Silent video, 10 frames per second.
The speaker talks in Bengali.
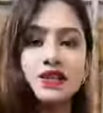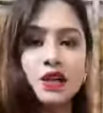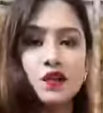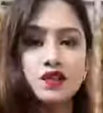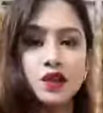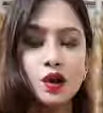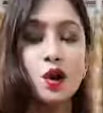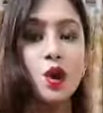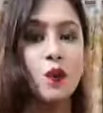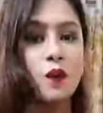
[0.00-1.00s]
জিরো জিরো
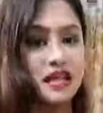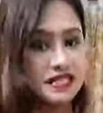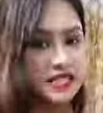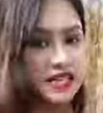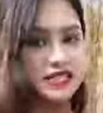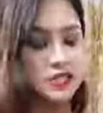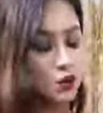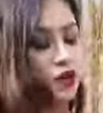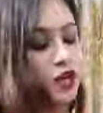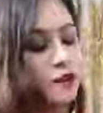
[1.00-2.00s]
ওয়ান সিক্স
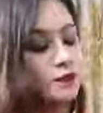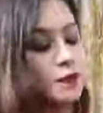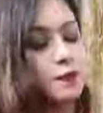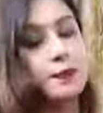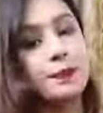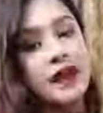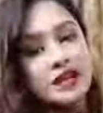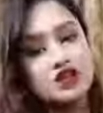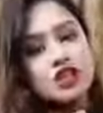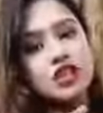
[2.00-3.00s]
থ্রি প্রাইস
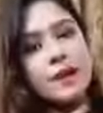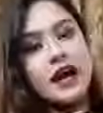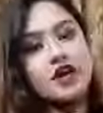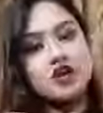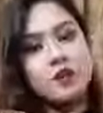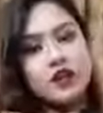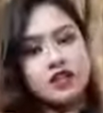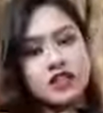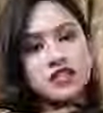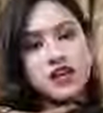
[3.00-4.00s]
হচ্ছে বারোশো
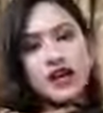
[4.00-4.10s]
পঞ্চাশ টাকা